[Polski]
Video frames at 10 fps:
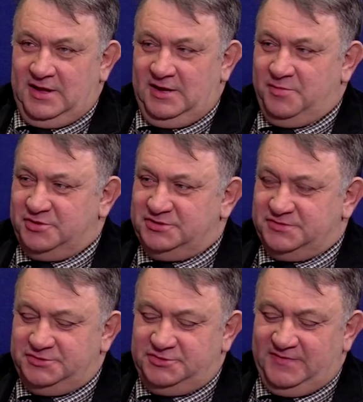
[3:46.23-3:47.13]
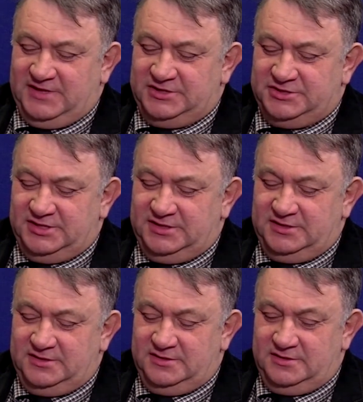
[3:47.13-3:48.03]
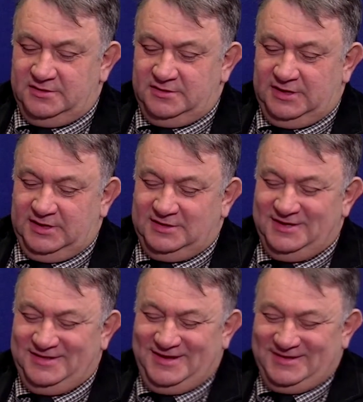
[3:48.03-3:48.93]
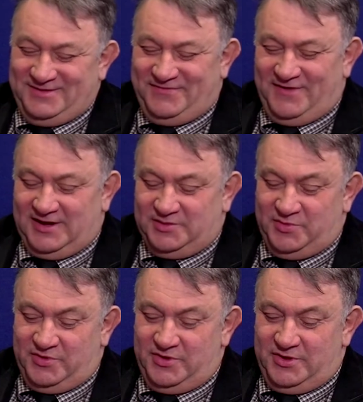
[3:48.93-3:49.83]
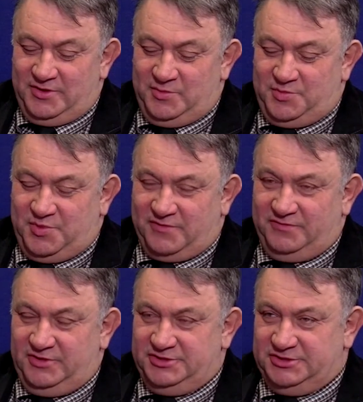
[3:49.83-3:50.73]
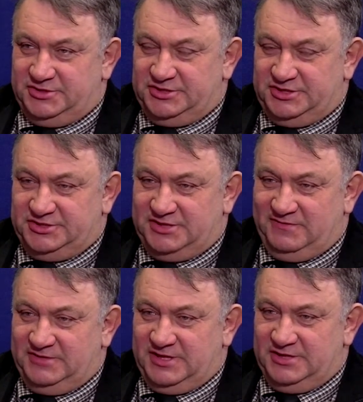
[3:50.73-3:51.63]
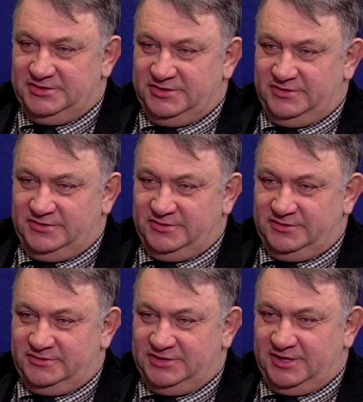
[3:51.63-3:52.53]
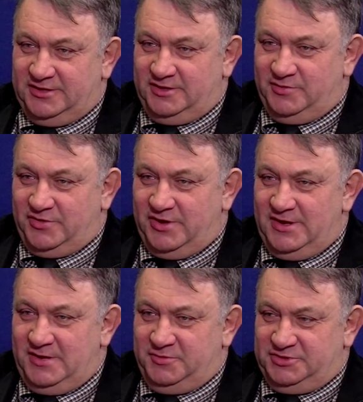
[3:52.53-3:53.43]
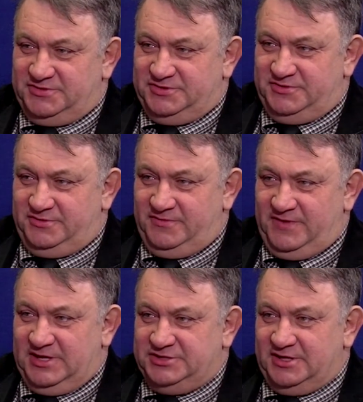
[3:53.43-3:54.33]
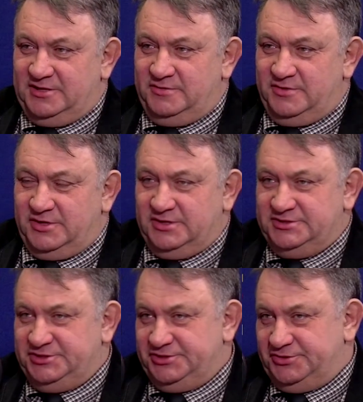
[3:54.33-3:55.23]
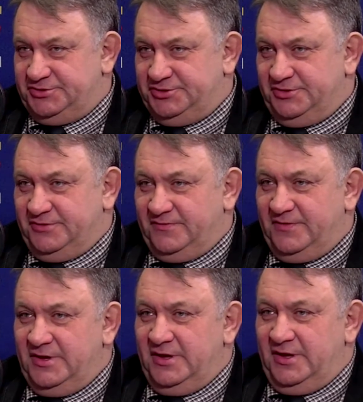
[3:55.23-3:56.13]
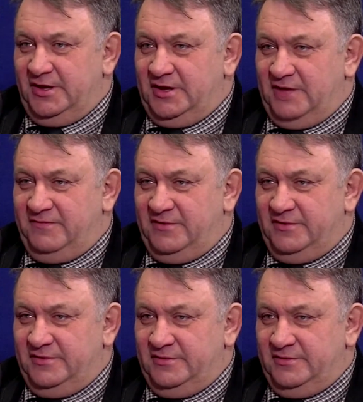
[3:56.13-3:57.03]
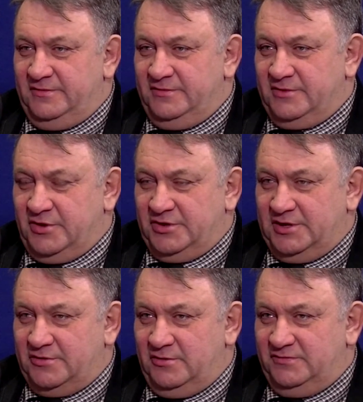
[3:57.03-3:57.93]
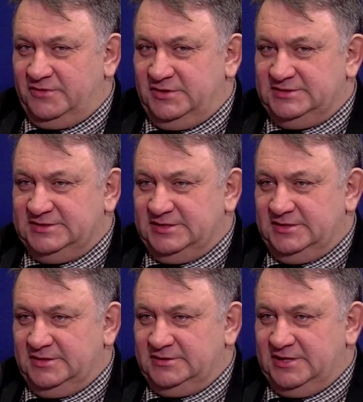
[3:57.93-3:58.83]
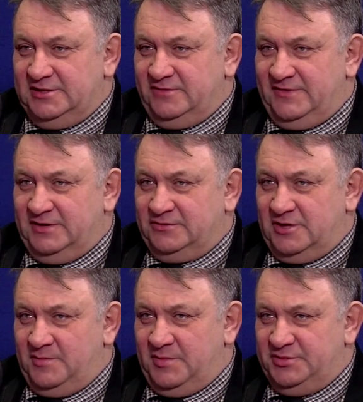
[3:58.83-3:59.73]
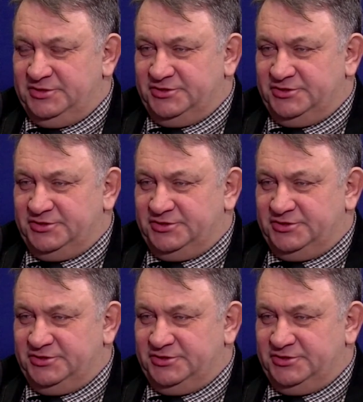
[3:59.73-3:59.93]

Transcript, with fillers: ale proszę zwrócić uwagę jeszcze na jeden, na, jeden, na jeden, fakt, bo porównuje się to, czy, to czytam w internecie, do, do, do Czarnych Chmur. Proszę zwrócić uwagę, czarnych Chmury to jest 10 odcinków, e, Korona Królów to jest e, telenowela, która ma być do